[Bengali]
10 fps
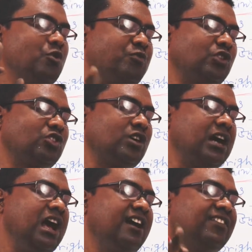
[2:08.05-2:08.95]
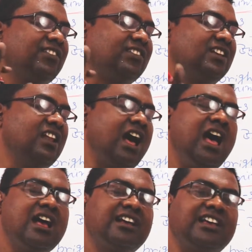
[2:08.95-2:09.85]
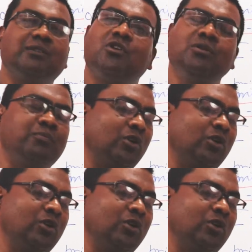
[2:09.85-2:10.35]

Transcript: উপত্যকা শিলা এবং